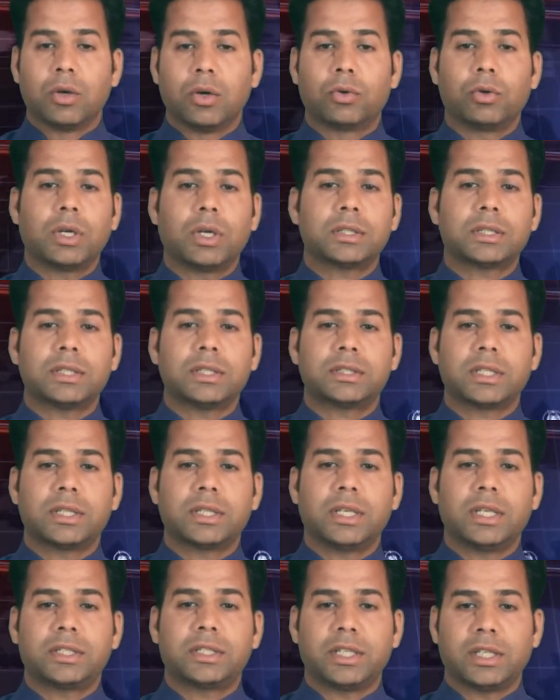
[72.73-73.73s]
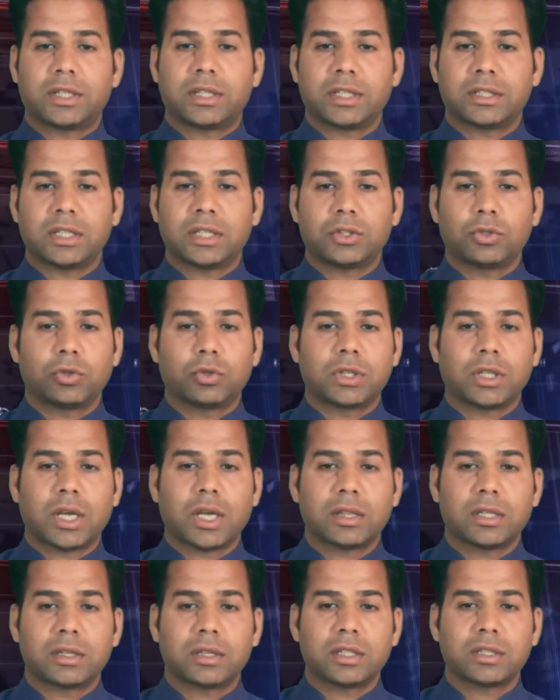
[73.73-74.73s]
गुना संसदीय क्षेत्र से
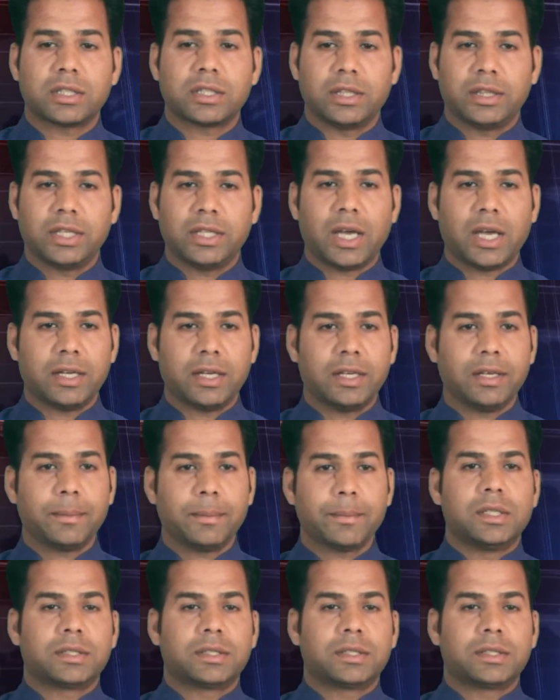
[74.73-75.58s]
ज्योतिरादित्य सिंधिया ही